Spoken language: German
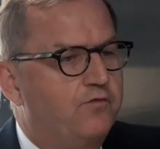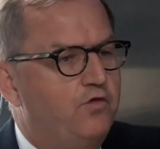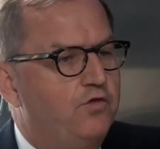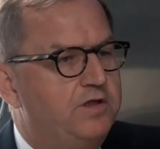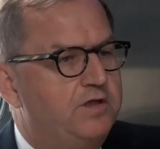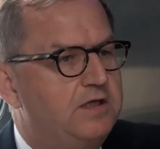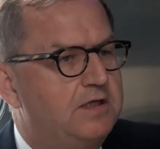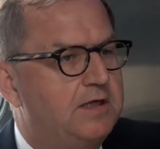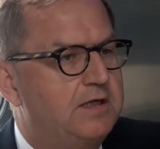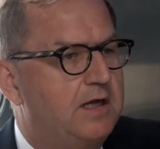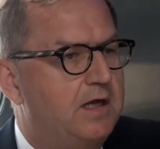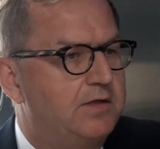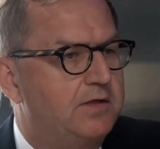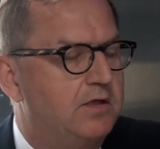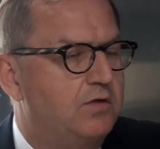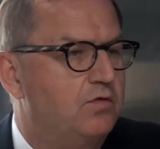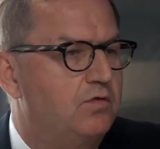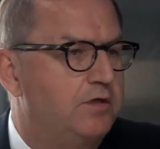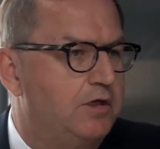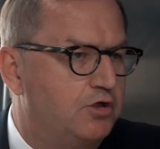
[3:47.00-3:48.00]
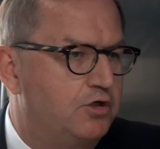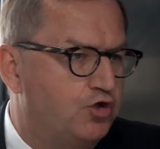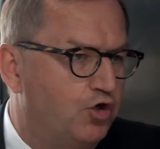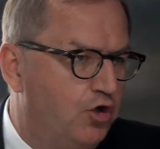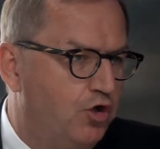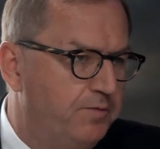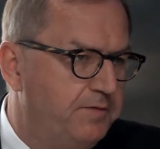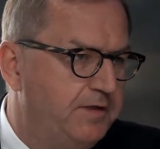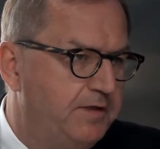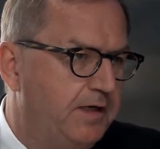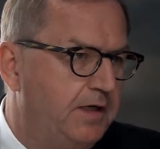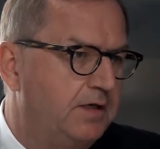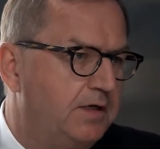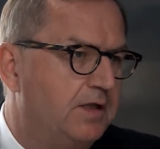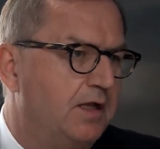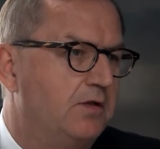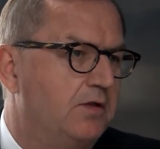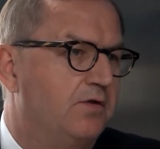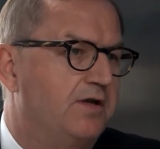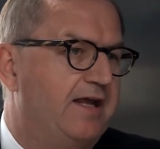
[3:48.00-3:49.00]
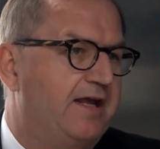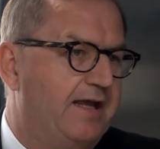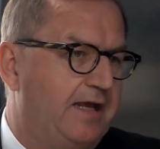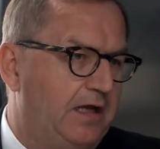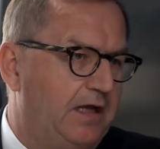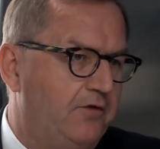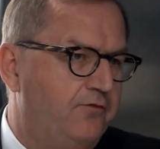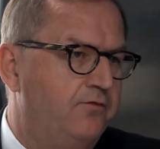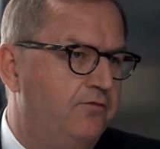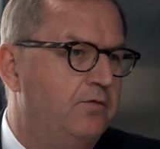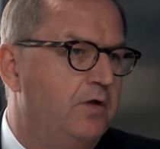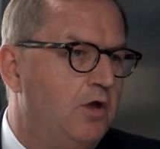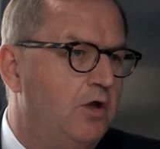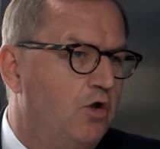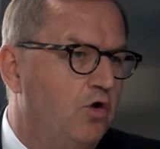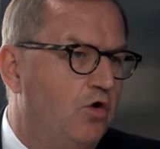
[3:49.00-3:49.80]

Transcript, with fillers: des Flüssiggases und der Terminals, also der Häfen,